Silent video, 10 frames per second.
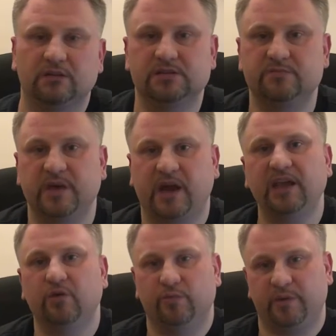
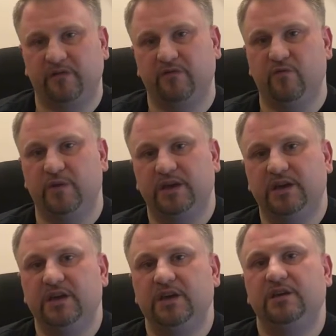zbierają perfumy,
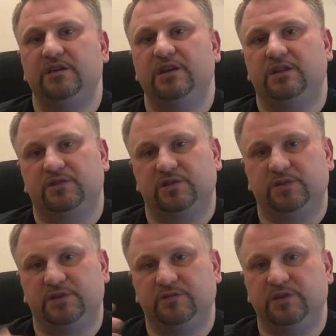nie to,
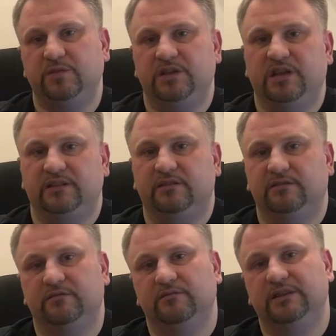żeby się nimi de
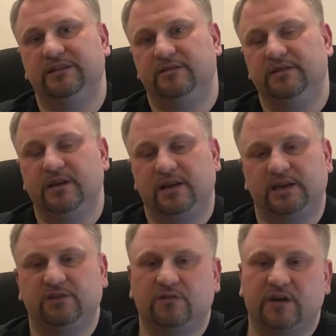
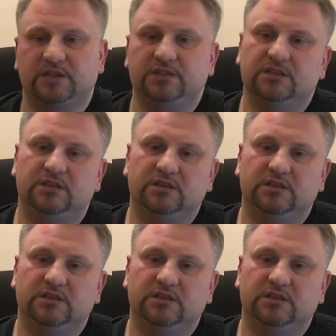delektować i,